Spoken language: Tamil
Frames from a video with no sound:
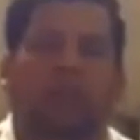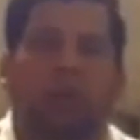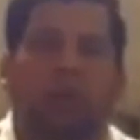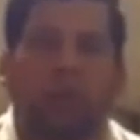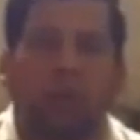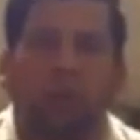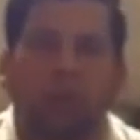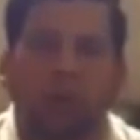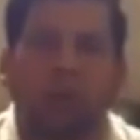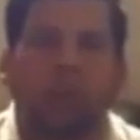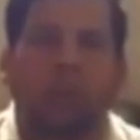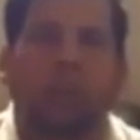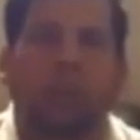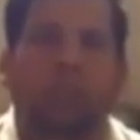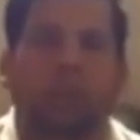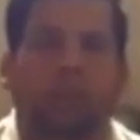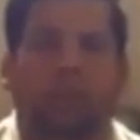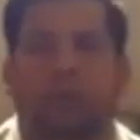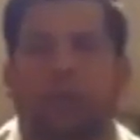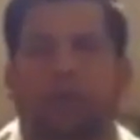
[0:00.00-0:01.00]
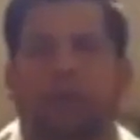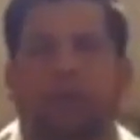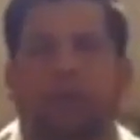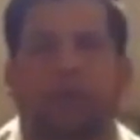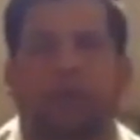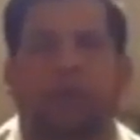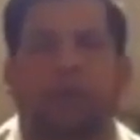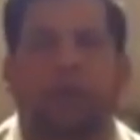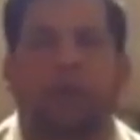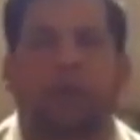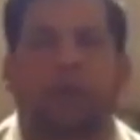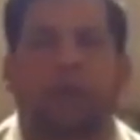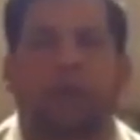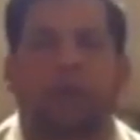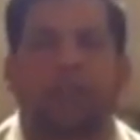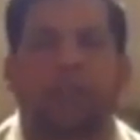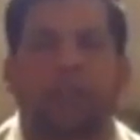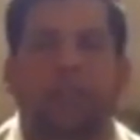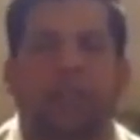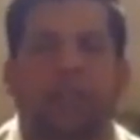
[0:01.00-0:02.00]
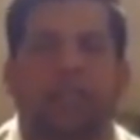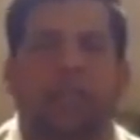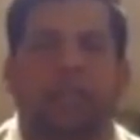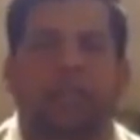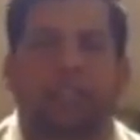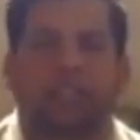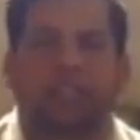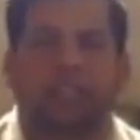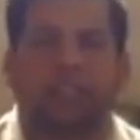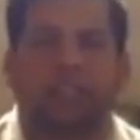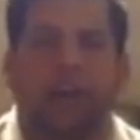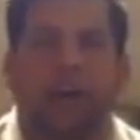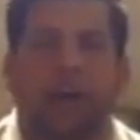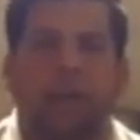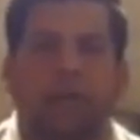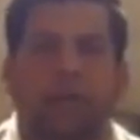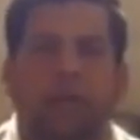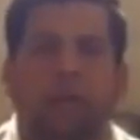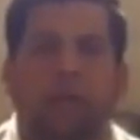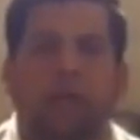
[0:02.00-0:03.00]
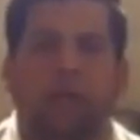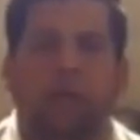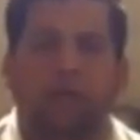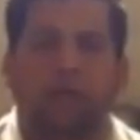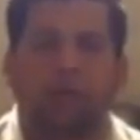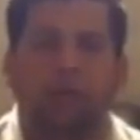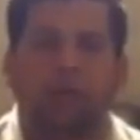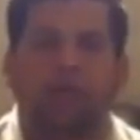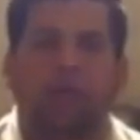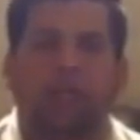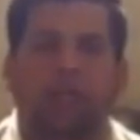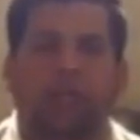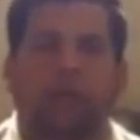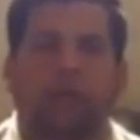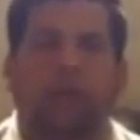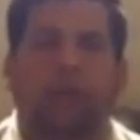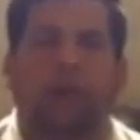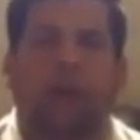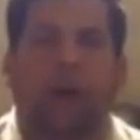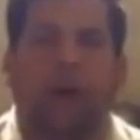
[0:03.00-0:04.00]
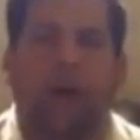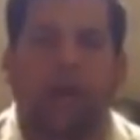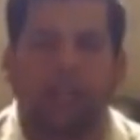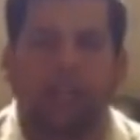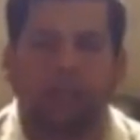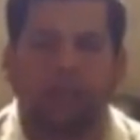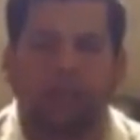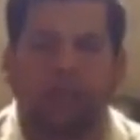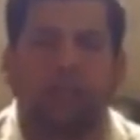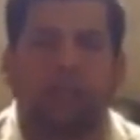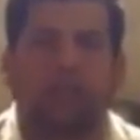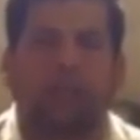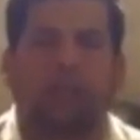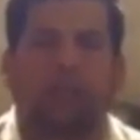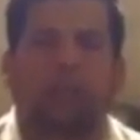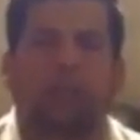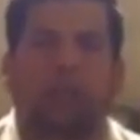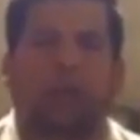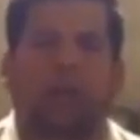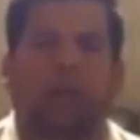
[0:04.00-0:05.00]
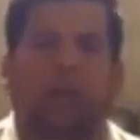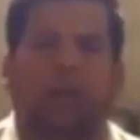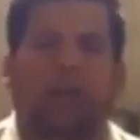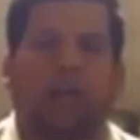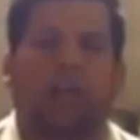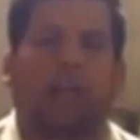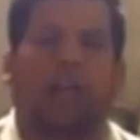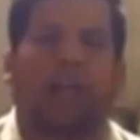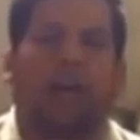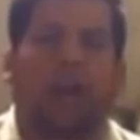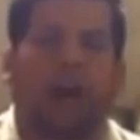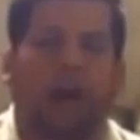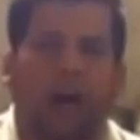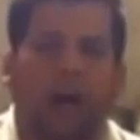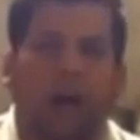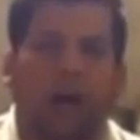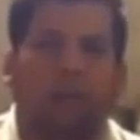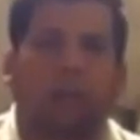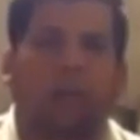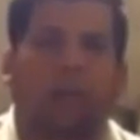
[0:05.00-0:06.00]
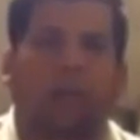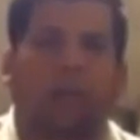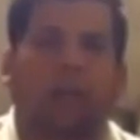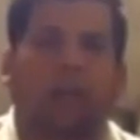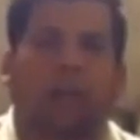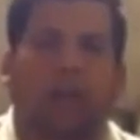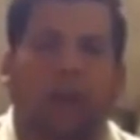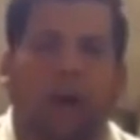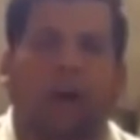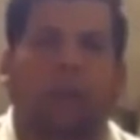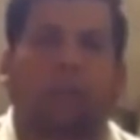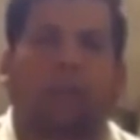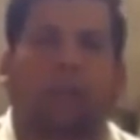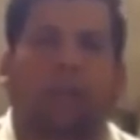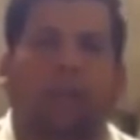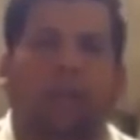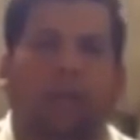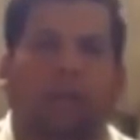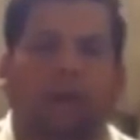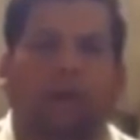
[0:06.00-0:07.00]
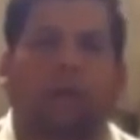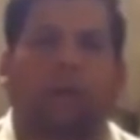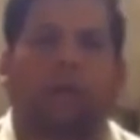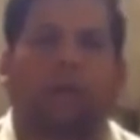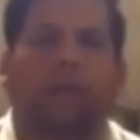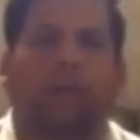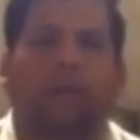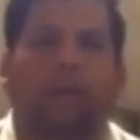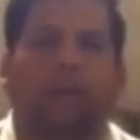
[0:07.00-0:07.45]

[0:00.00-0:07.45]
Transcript: உங்களிடமிருந்து இப்பொழுது விடைபெற்றுக் கொள்கிறேன் கற்றத்தாமே உங்கள் ஒவ்வொருவரையும் ஆசீர்வதிப்பாராக ஆமேன் ஆமேன் ஆமேன்